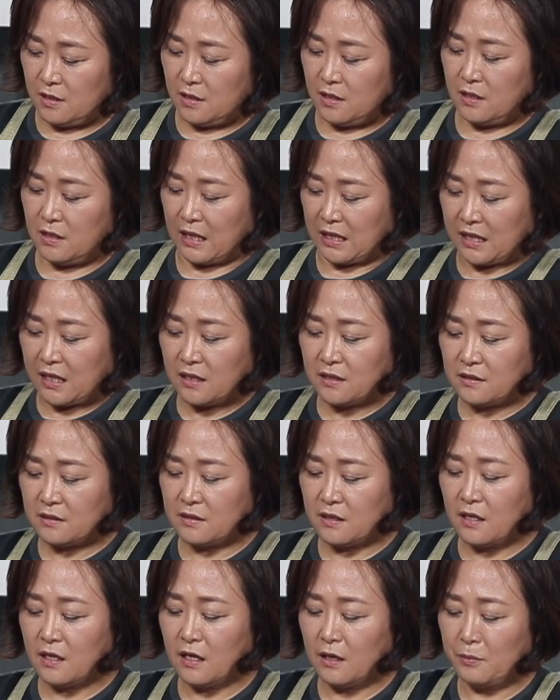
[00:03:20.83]
이 라텍스
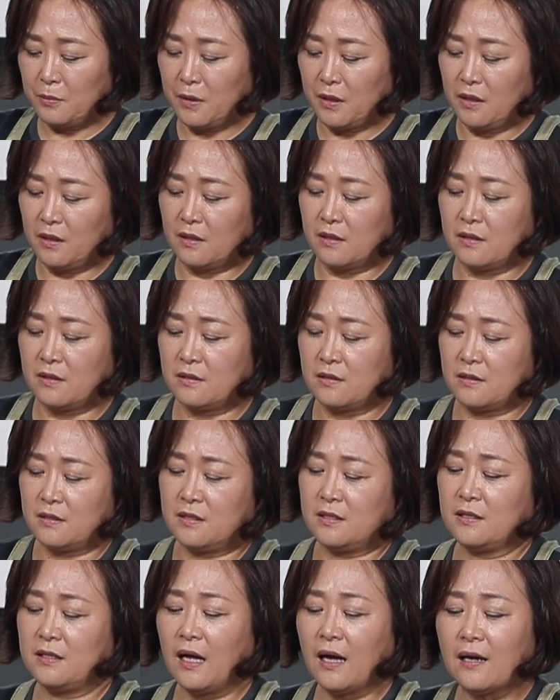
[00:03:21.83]
장갑이
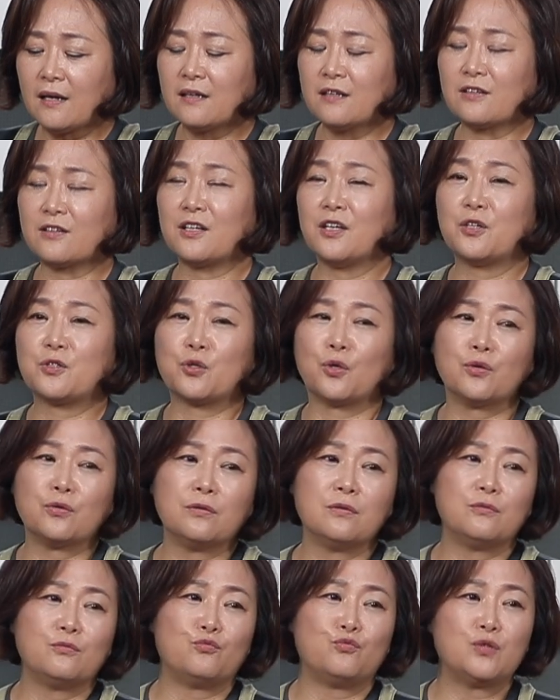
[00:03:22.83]
그닥 그렇게
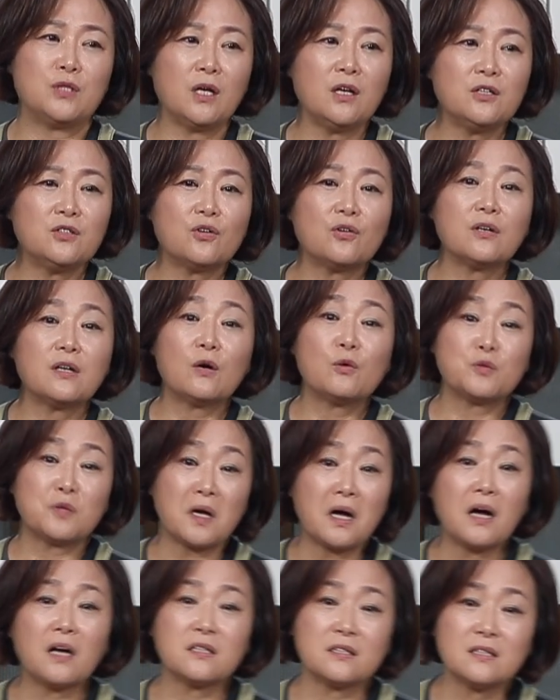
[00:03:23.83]
저는 위생적이라고
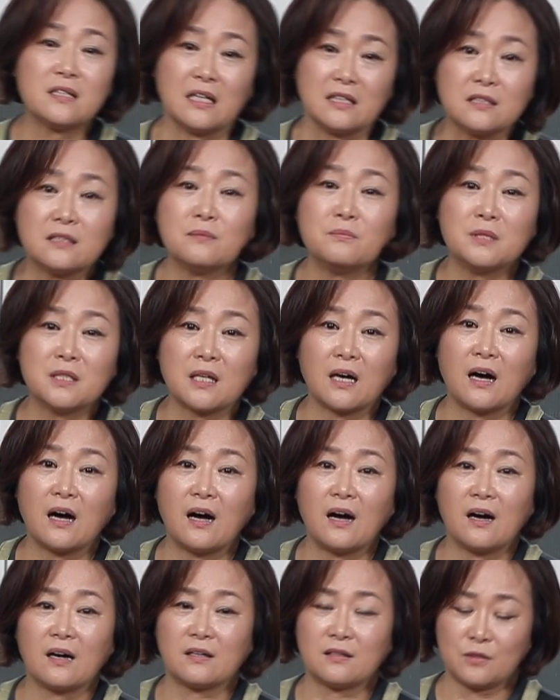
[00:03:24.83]
생각하지는
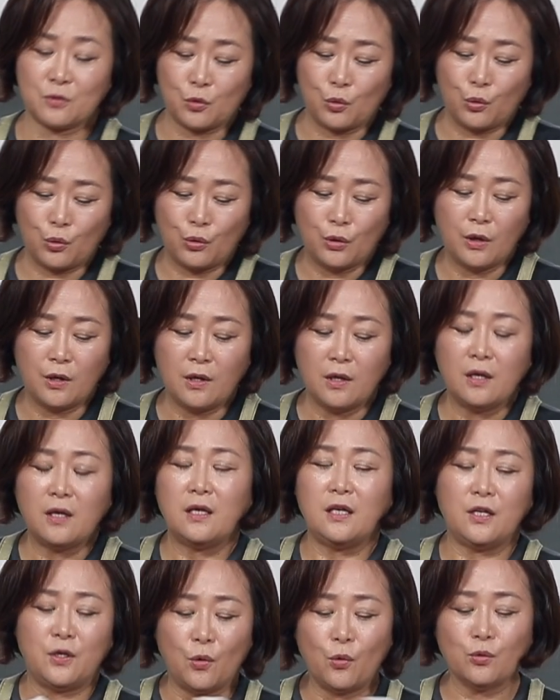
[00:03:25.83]
않습니다. 그리고
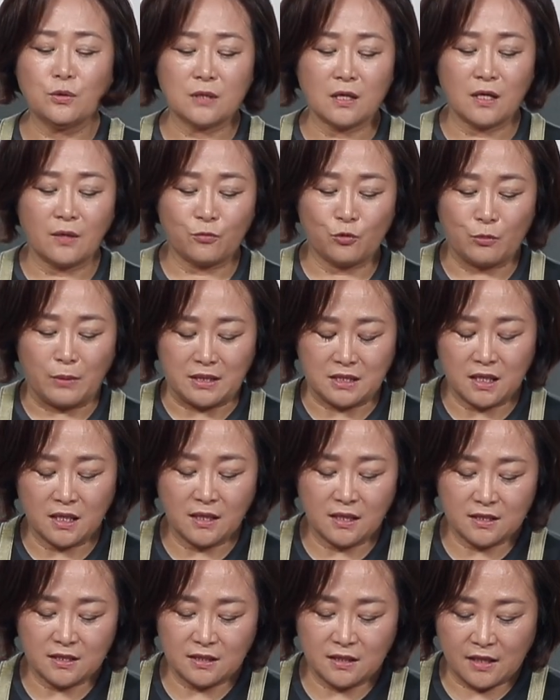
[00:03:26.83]
일회용 장갑도
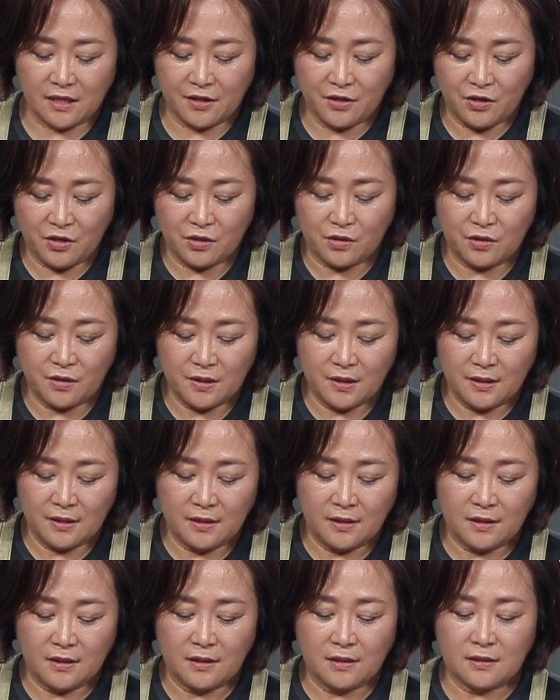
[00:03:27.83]
마찬가지인데요.
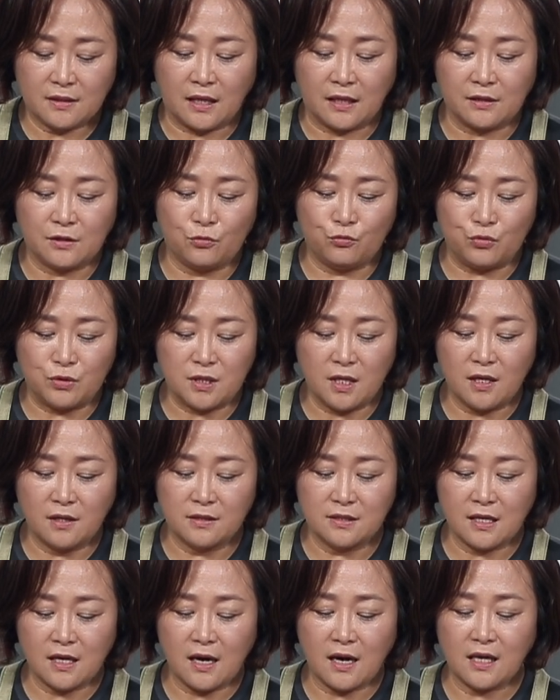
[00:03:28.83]
다들
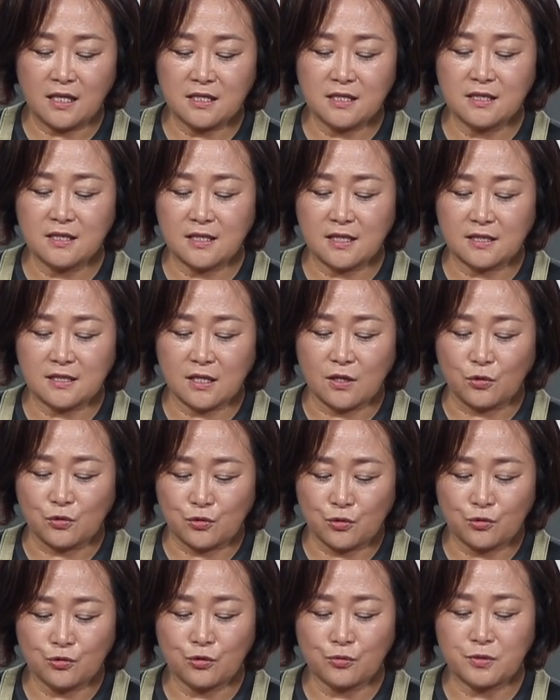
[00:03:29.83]
위생을 생각하시니까 제가
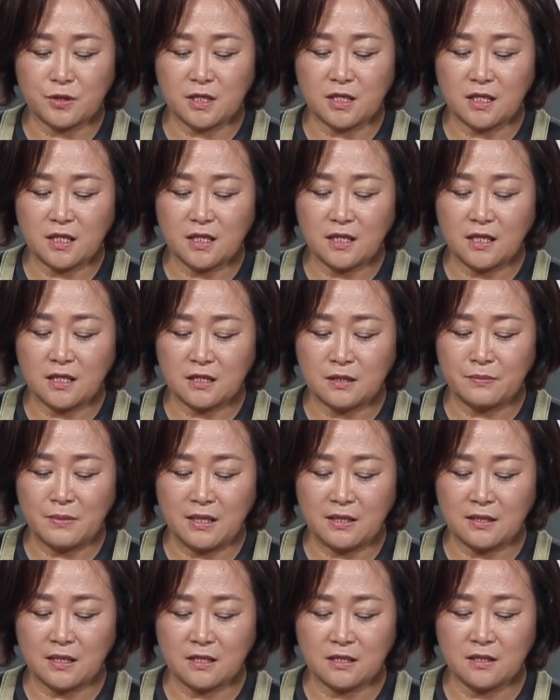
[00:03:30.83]
어쩔 수 없이 끼긴
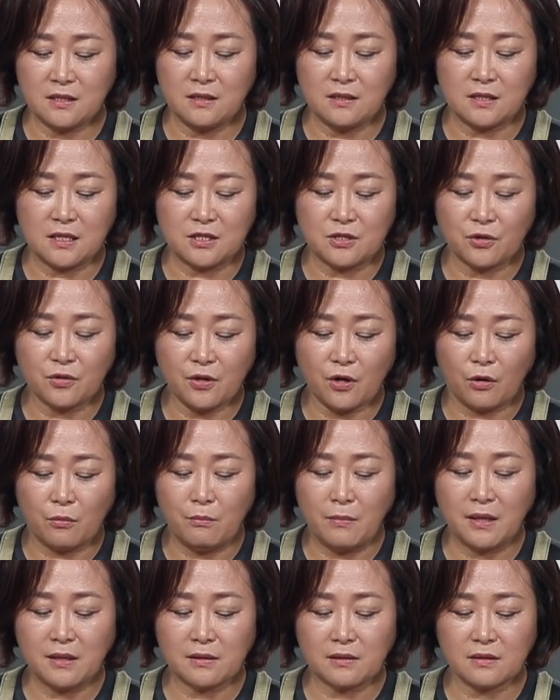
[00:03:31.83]
하지만 사실 예전에
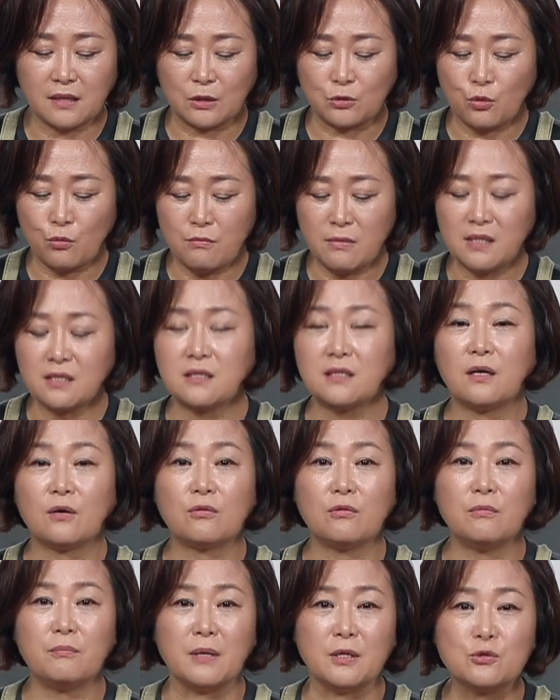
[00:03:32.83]
엄마들은 다
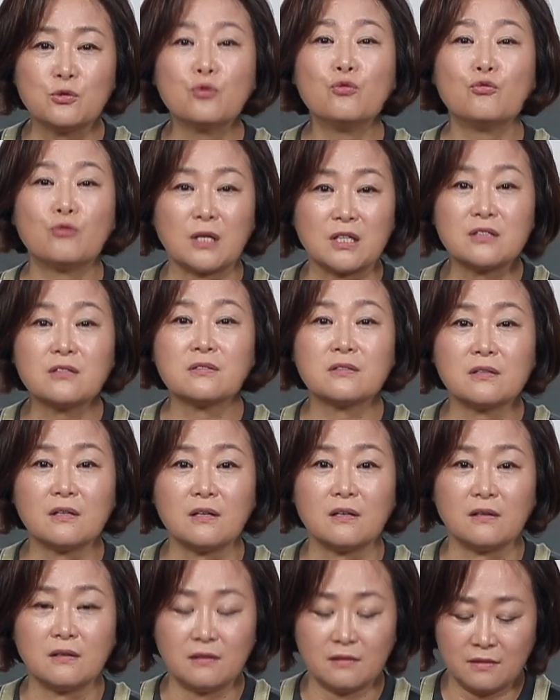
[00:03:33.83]
손맛이라고 맨손으로
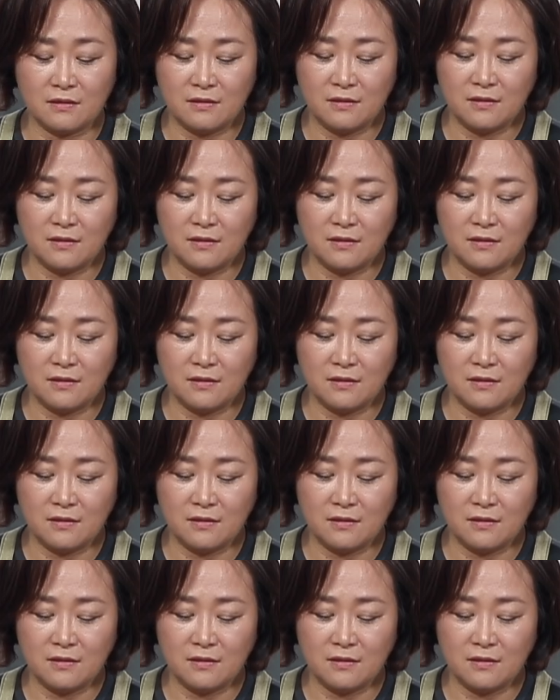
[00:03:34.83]
하셨어요.